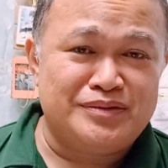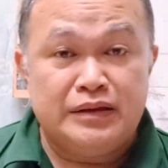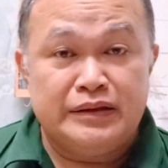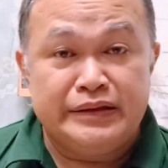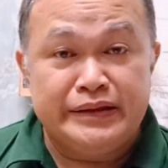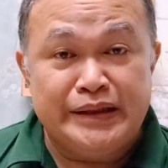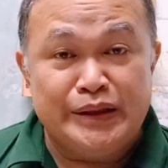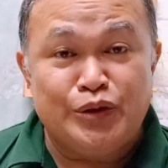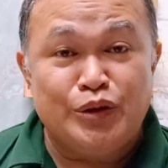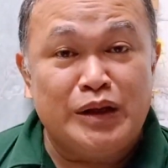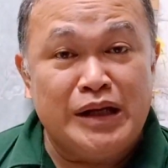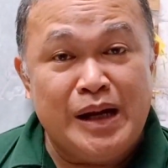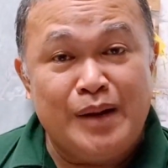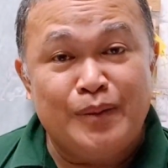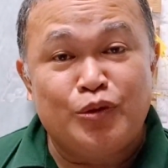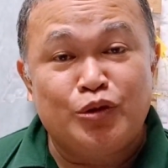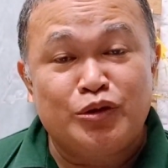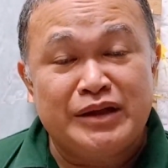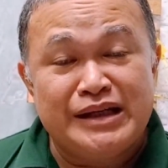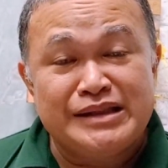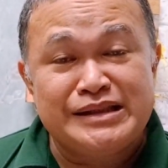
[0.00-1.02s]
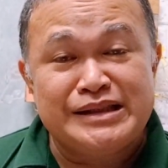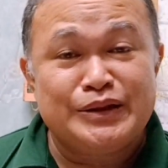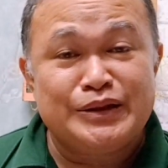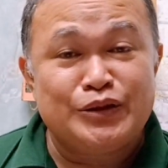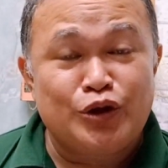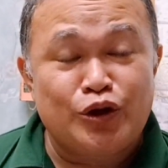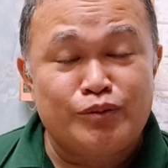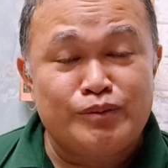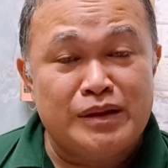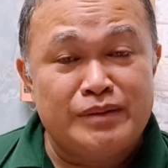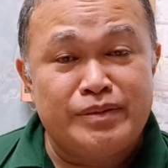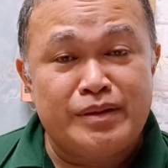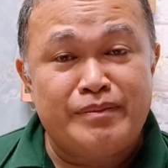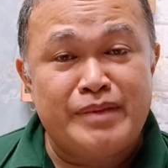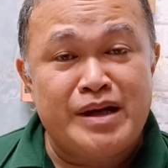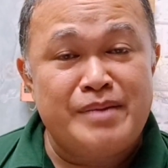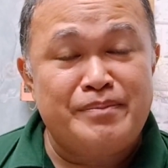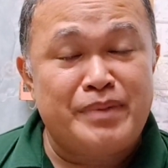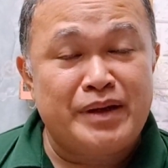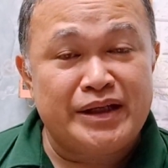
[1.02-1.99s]
Hindi ko alam kung nasa normal pa
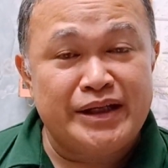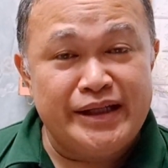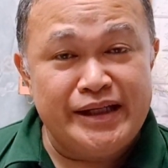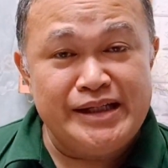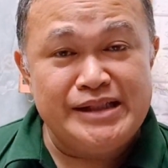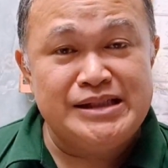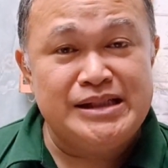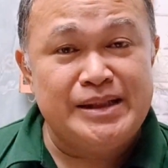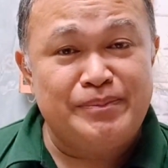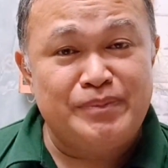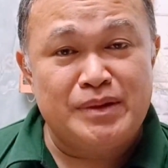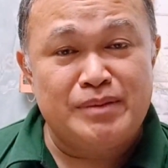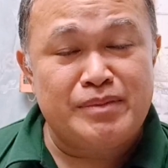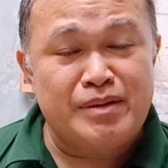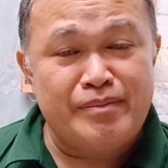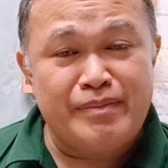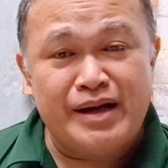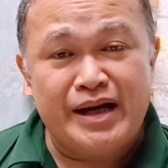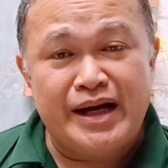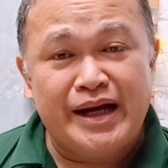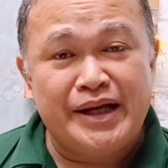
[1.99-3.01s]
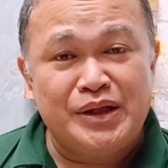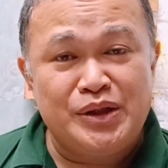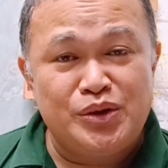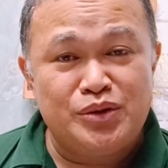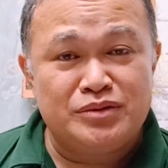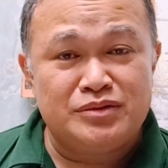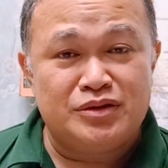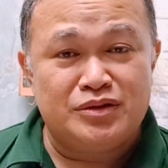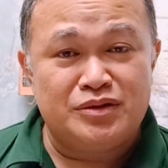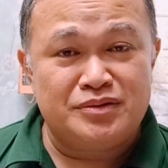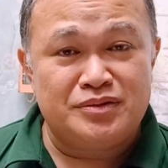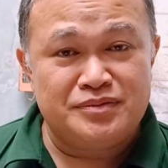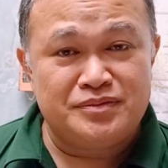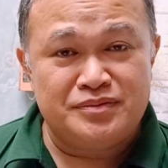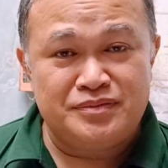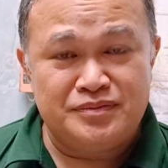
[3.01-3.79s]
ba yung pag-iisip ng babaeng yun, no?